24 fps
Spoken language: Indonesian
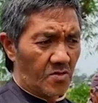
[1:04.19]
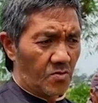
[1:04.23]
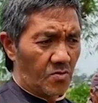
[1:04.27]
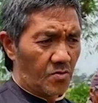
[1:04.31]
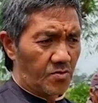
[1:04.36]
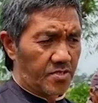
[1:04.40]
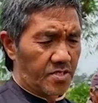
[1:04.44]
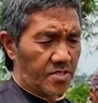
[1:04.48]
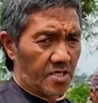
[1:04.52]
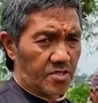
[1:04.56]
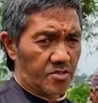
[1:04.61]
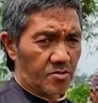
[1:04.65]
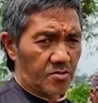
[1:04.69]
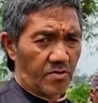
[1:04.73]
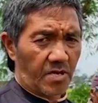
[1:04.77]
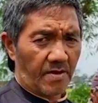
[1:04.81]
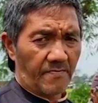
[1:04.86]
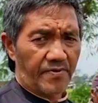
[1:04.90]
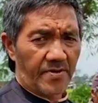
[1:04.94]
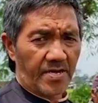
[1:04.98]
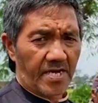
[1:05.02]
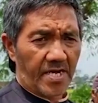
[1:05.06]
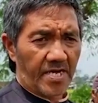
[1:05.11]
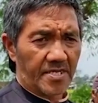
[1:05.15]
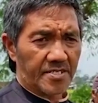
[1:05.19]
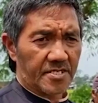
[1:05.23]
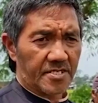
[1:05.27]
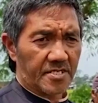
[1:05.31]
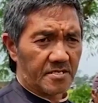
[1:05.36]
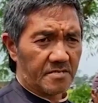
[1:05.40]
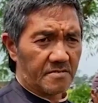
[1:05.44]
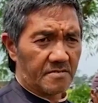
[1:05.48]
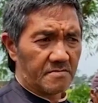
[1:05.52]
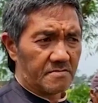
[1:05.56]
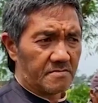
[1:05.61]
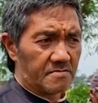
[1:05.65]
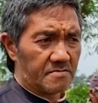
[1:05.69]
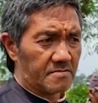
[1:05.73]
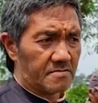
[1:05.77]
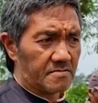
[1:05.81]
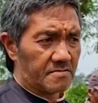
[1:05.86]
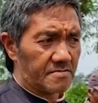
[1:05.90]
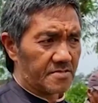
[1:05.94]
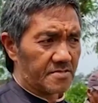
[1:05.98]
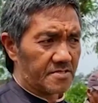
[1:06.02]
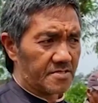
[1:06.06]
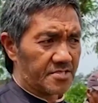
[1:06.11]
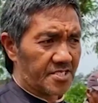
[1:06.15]
pak? Sudah tua banget ini. Oh.
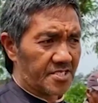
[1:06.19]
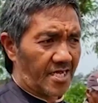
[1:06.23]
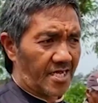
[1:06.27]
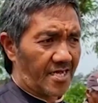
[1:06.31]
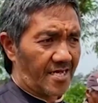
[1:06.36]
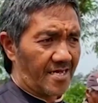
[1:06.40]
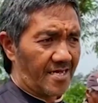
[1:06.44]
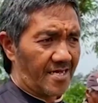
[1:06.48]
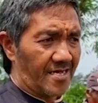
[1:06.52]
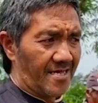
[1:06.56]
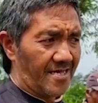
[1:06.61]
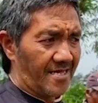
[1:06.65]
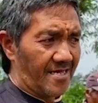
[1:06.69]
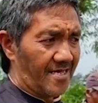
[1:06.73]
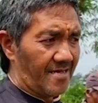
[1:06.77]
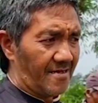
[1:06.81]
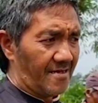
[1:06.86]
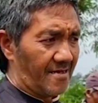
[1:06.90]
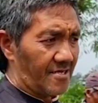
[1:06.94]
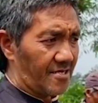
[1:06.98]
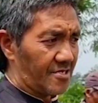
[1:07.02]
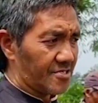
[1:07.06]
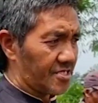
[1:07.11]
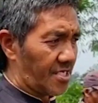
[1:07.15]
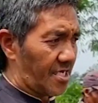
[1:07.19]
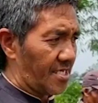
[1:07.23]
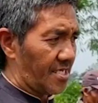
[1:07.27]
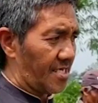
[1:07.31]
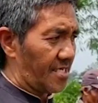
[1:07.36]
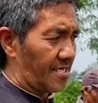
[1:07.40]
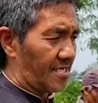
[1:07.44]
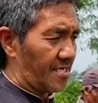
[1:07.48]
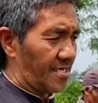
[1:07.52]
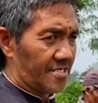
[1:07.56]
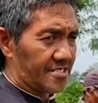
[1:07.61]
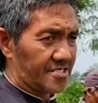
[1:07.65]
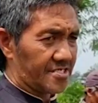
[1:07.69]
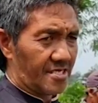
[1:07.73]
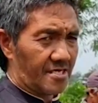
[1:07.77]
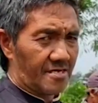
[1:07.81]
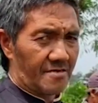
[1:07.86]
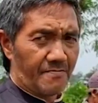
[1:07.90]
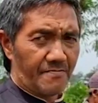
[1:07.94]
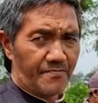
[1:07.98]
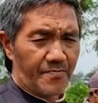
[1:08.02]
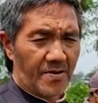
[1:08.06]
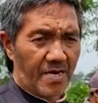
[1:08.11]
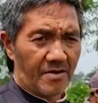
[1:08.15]
Sa saya ini
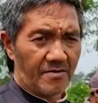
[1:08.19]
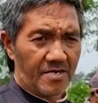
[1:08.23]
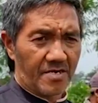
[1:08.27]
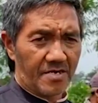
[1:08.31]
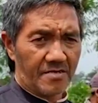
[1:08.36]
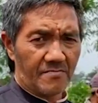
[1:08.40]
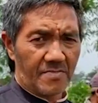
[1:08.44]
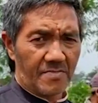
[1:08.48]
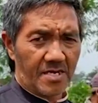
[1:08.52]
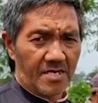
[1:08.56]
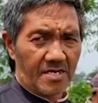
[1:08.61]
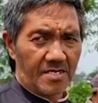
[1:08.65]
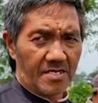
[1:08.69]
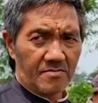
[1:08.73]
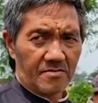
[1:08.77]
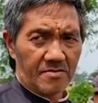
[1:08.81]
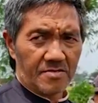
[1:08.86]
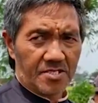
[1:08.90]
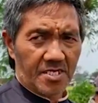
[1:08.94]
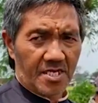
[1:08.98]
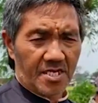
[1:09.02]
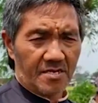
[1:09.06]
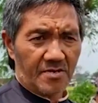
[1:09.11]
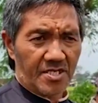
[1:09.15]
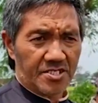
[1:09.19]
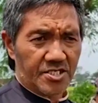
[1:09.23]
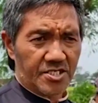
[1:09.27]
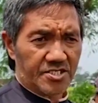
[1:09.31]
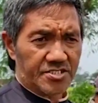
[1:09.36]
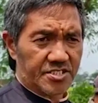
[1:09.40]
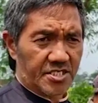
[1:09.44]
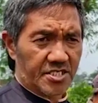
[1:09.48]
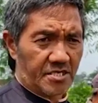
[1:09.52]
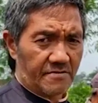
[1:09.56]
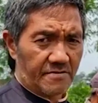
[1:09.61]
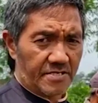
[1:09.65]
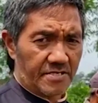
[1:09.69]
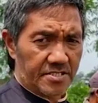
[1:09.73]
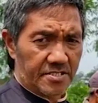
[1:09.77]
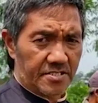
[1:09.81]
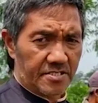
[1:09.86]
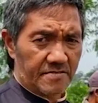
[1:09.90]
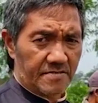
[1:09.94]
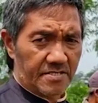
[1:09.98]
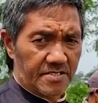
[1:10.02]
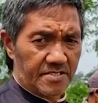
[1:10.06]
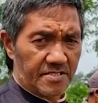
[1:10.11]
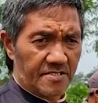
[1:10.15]
aja bangunannya mana, anu, saya masih kecil mas
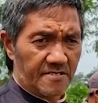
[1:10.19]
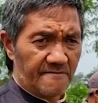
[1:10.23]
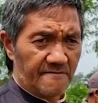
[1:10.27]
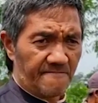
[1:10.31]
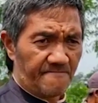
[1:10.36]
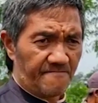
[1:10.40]
ini mas.